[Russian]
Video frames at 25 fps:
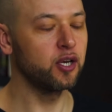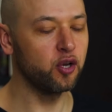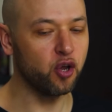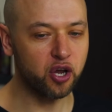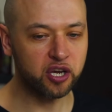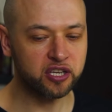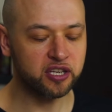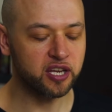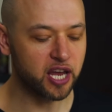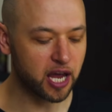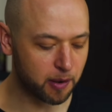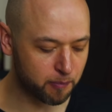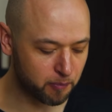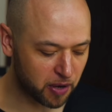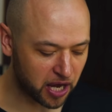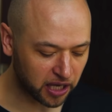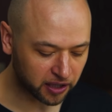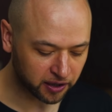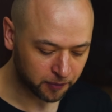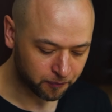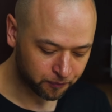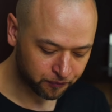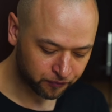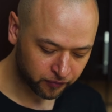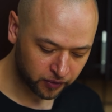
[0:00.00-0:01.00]
Легкий обед,
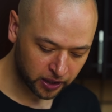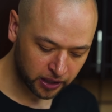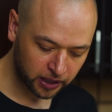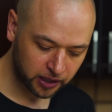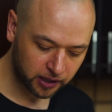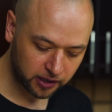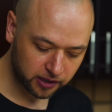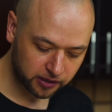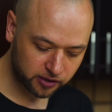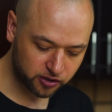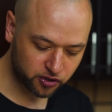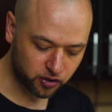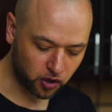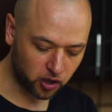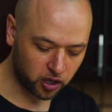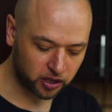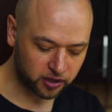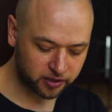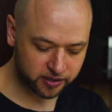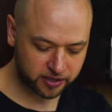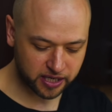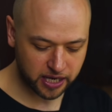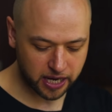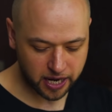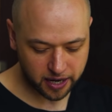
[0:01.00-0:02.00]

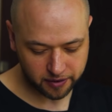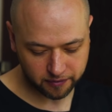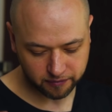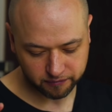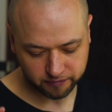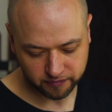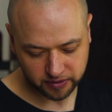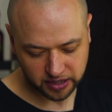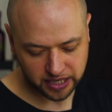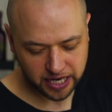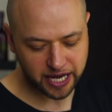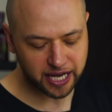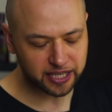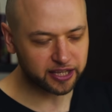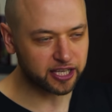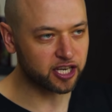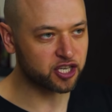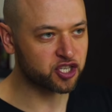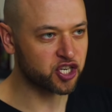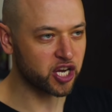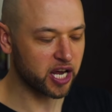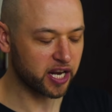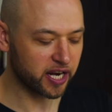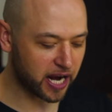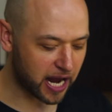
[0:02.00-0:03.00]
солнце, лето,
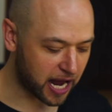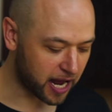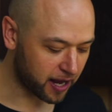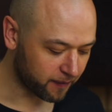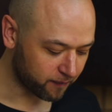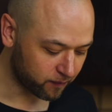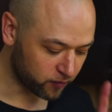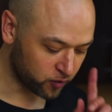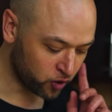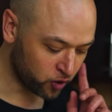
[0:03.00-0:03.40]
жара.